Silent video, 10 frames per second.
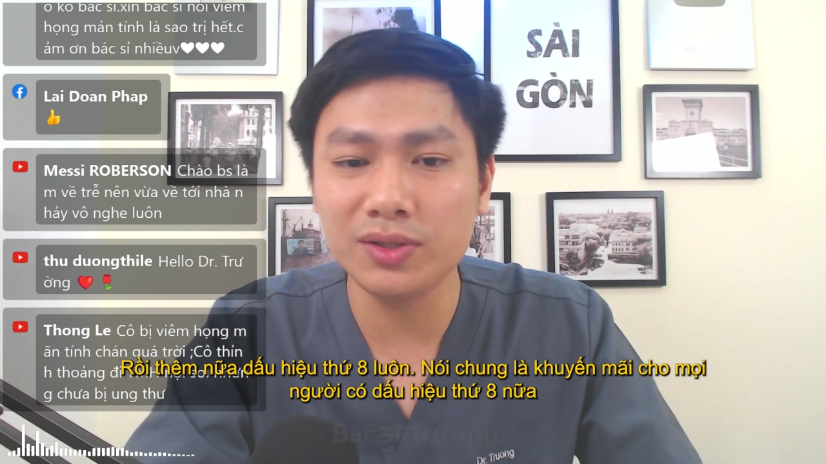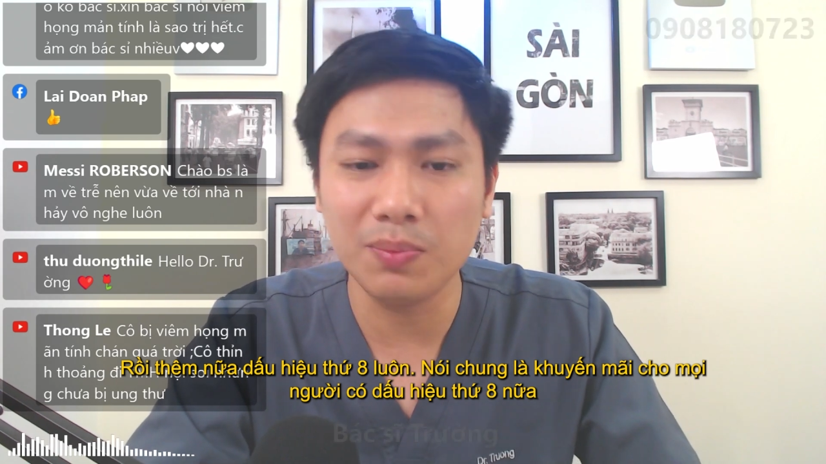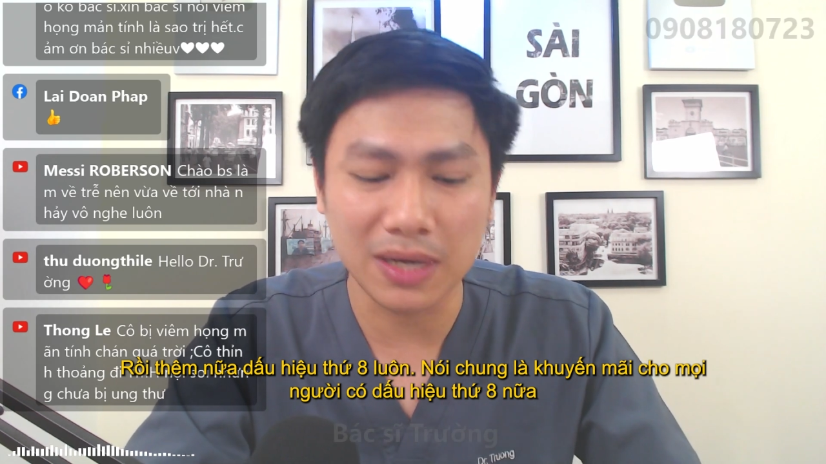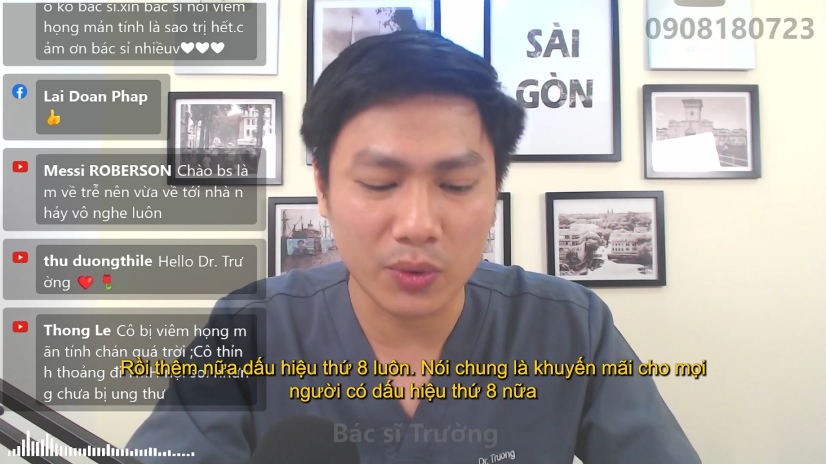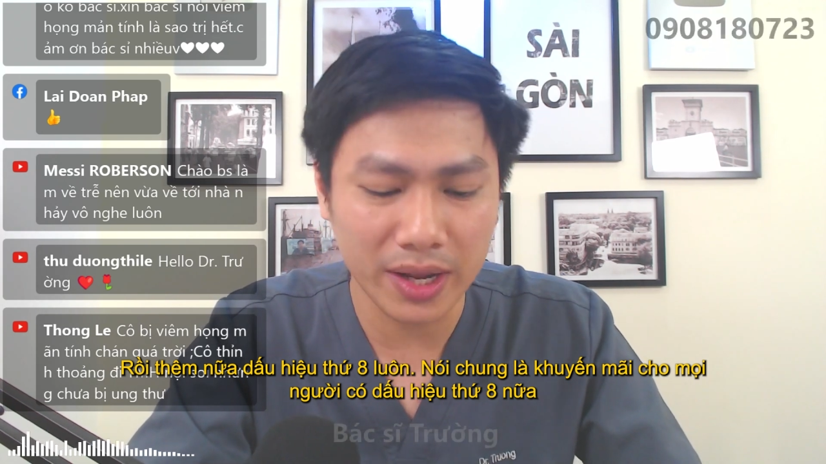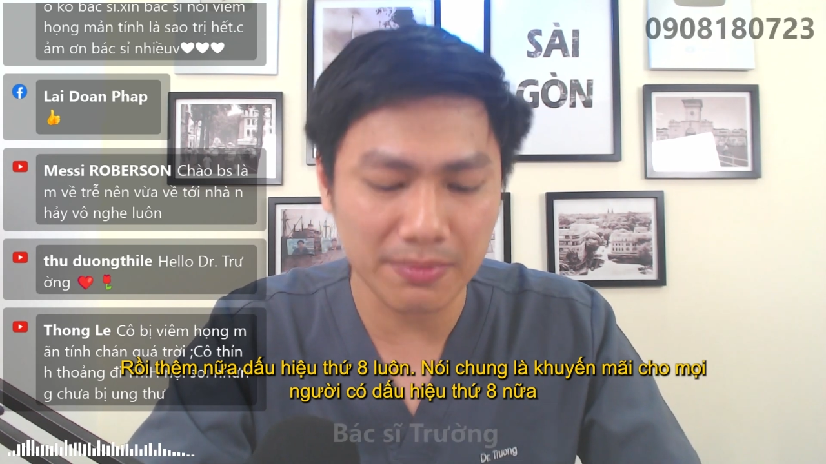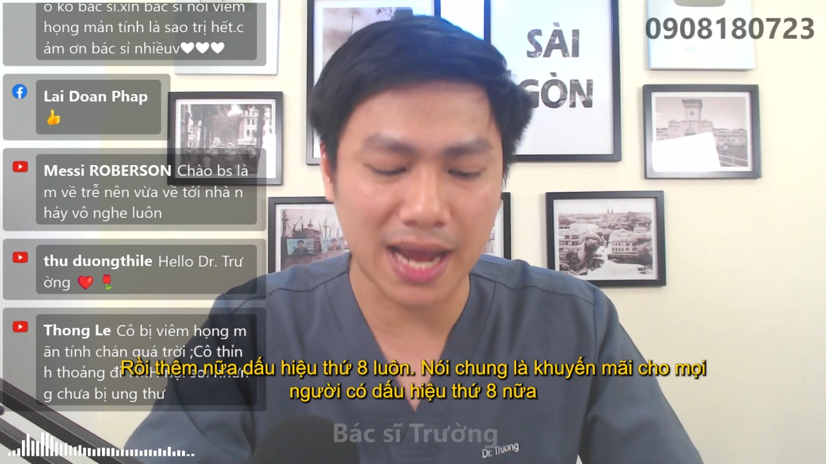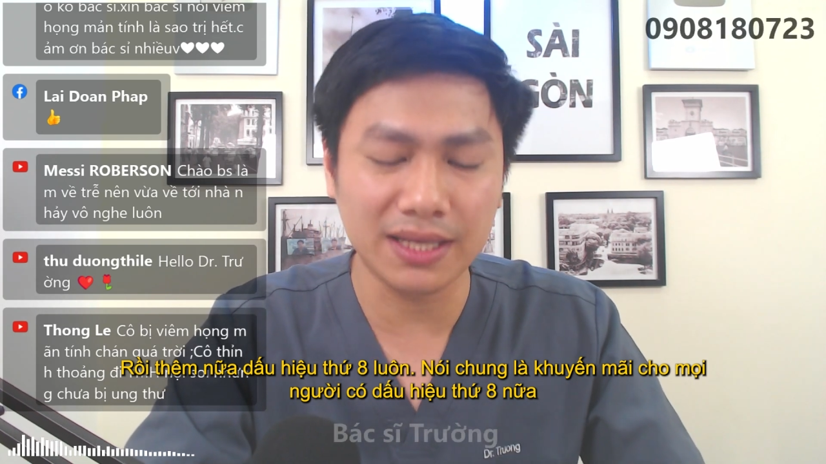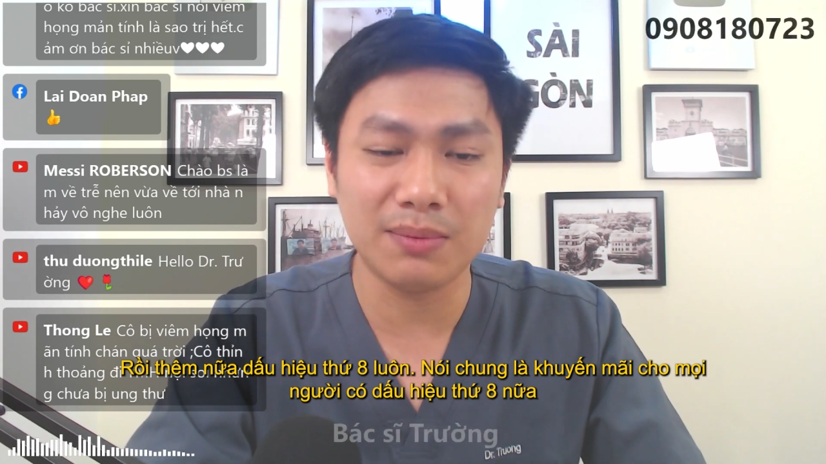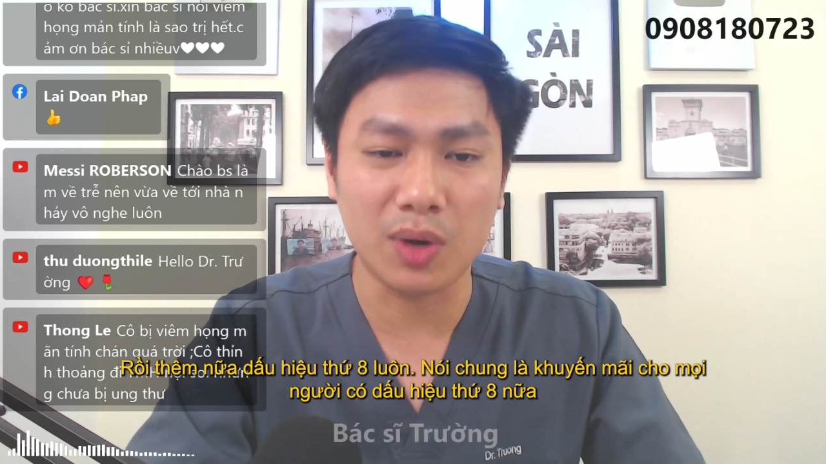chung là khuyến
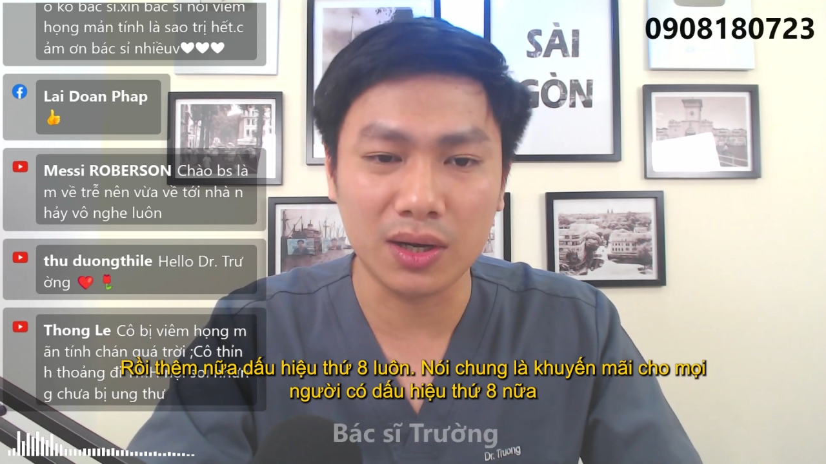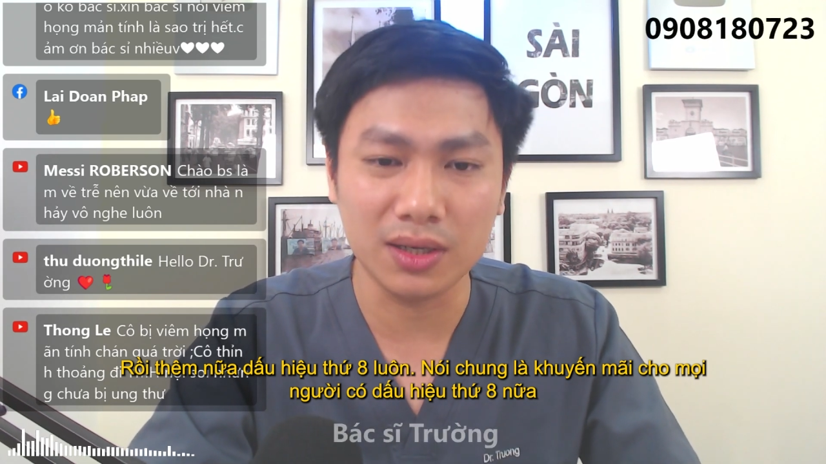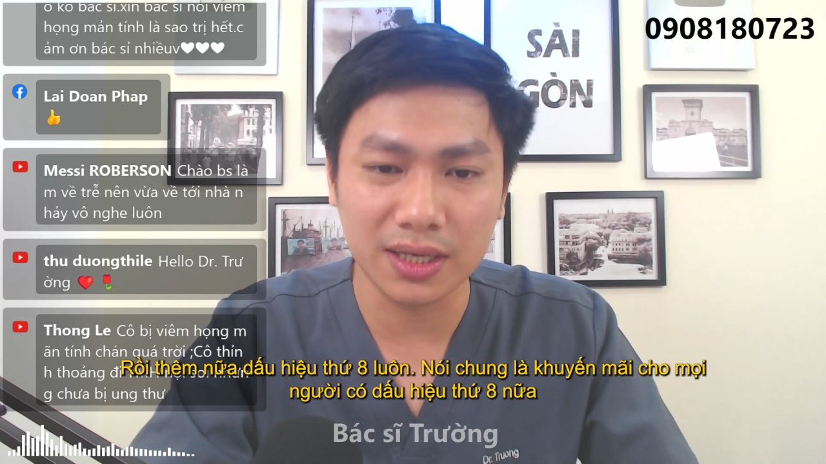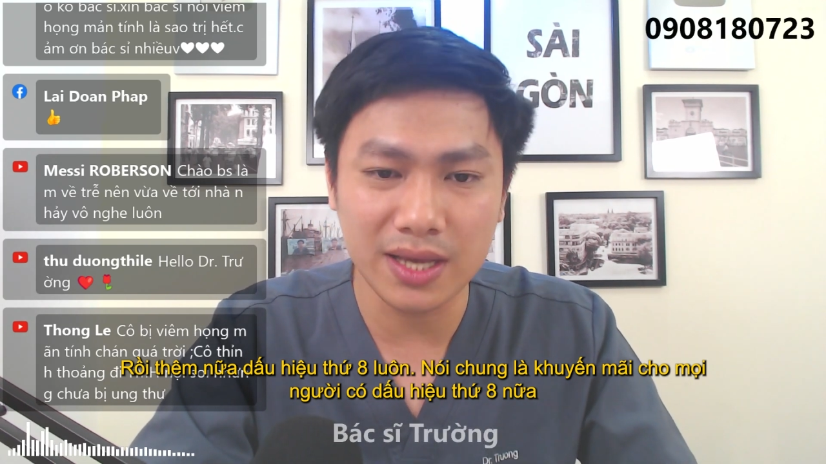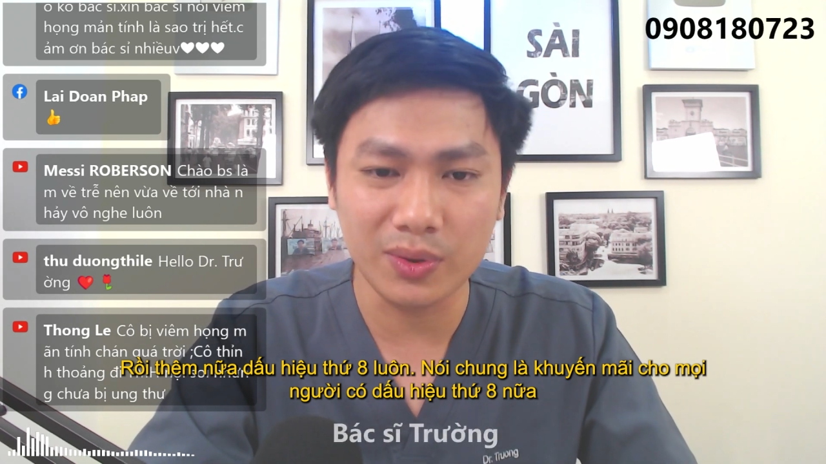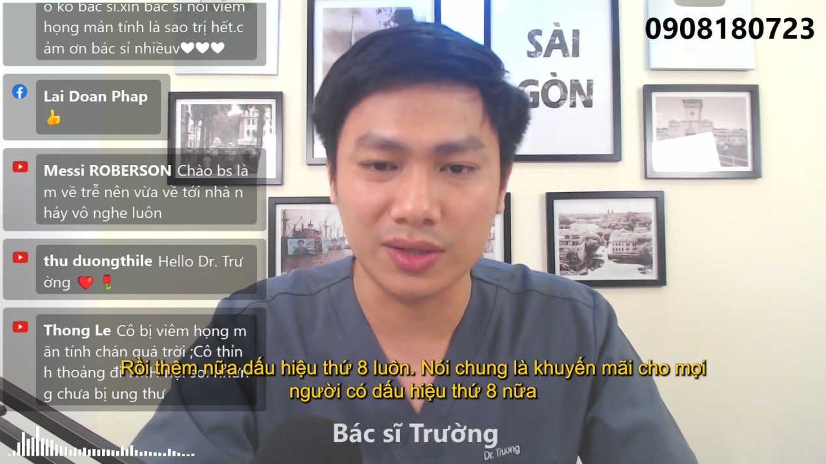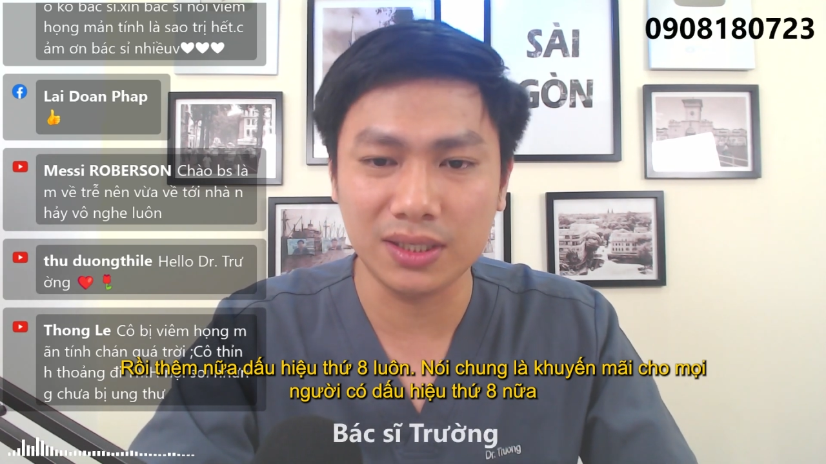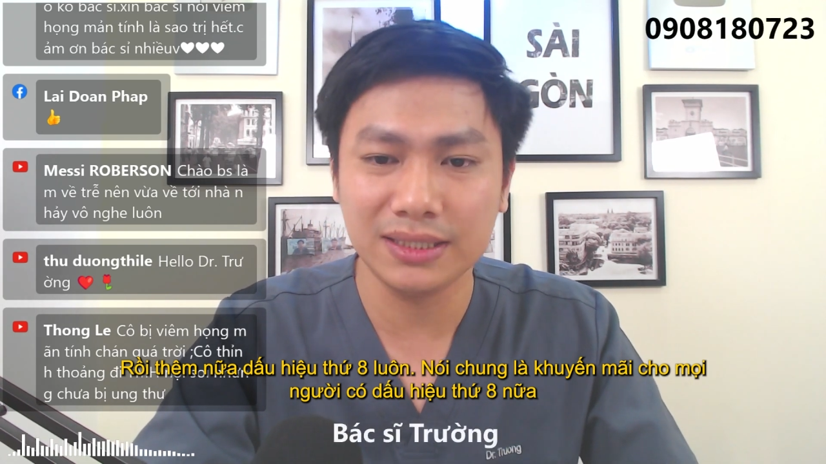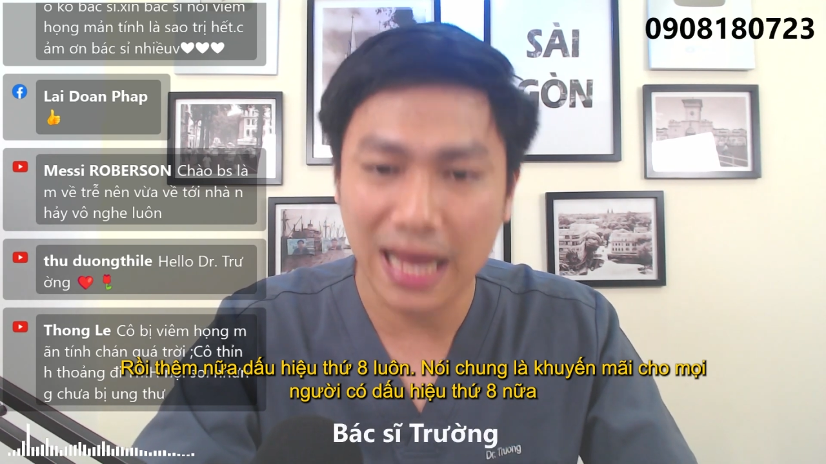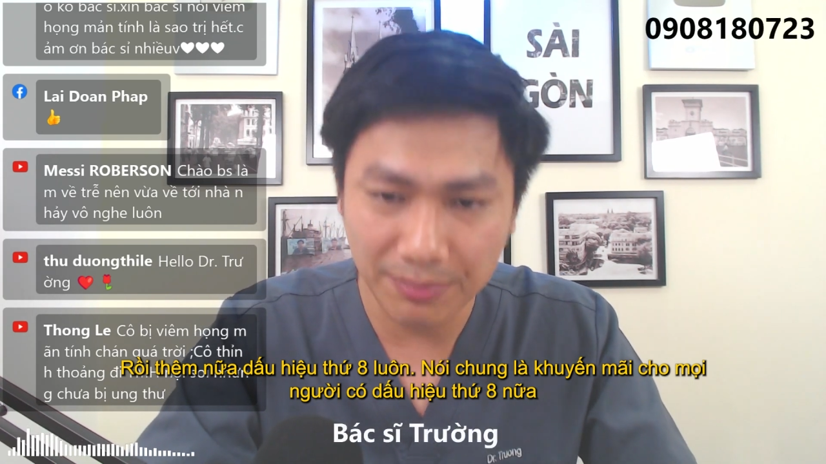mãi cho mọi người cái dấu hiệu
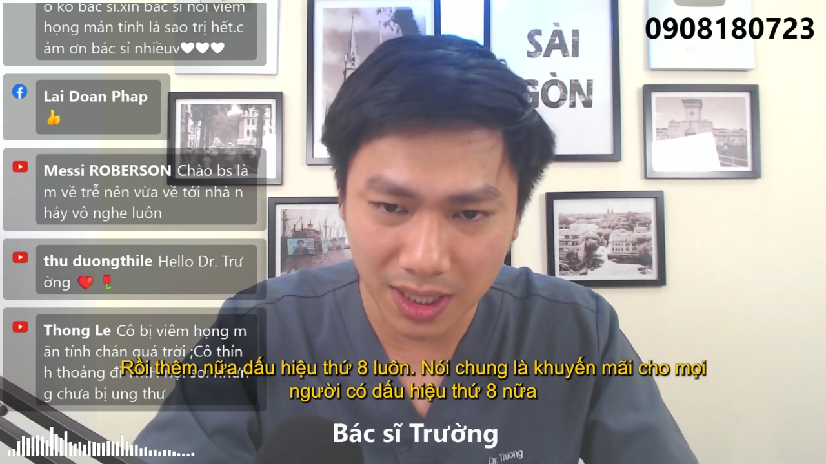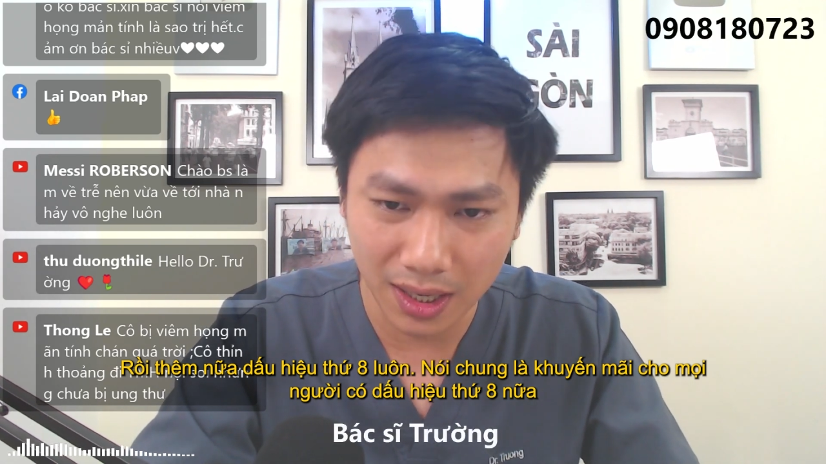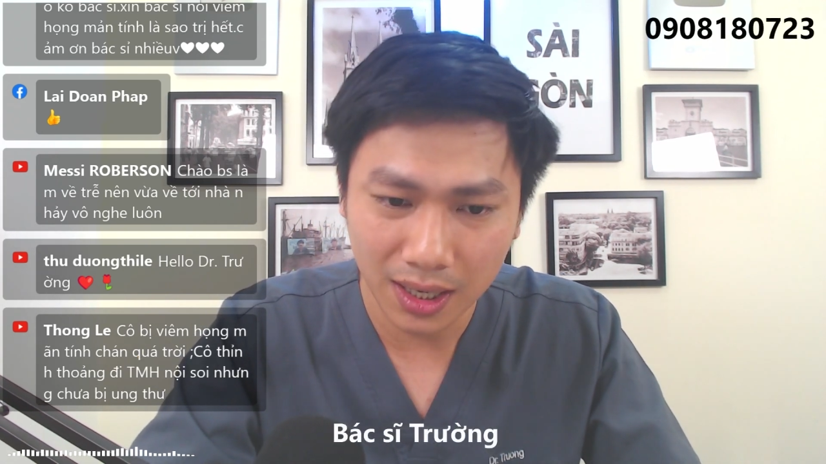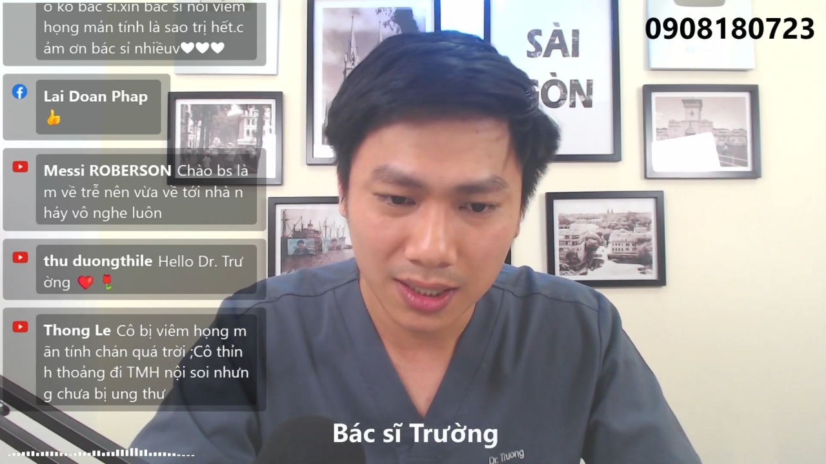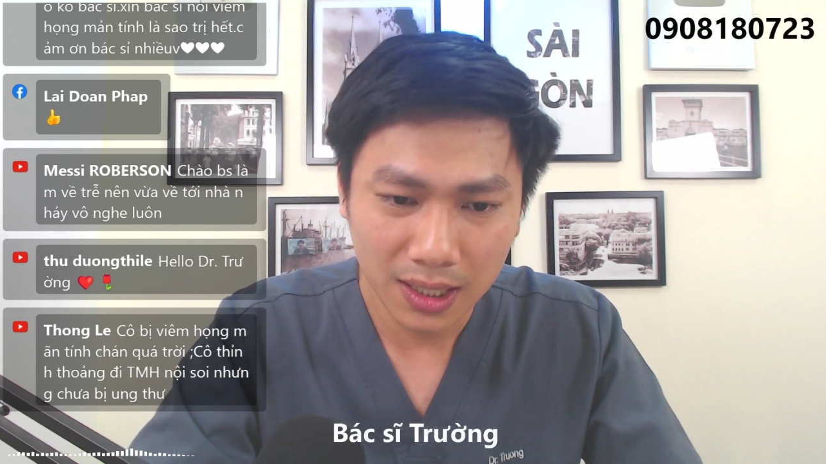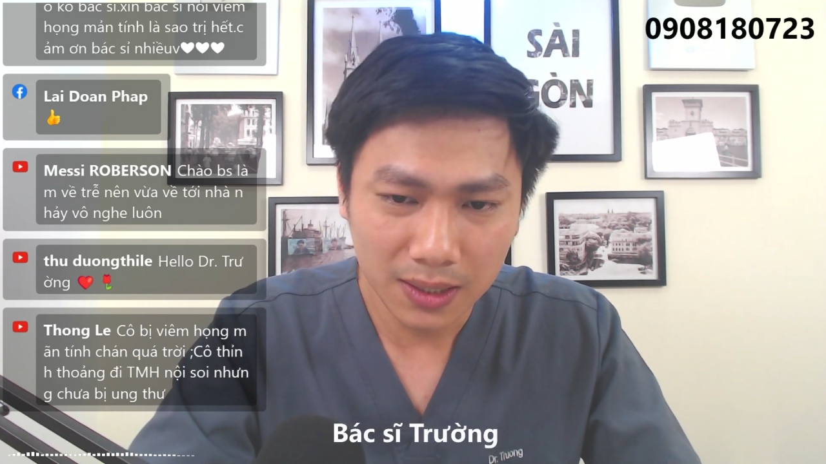thứ 8 nữa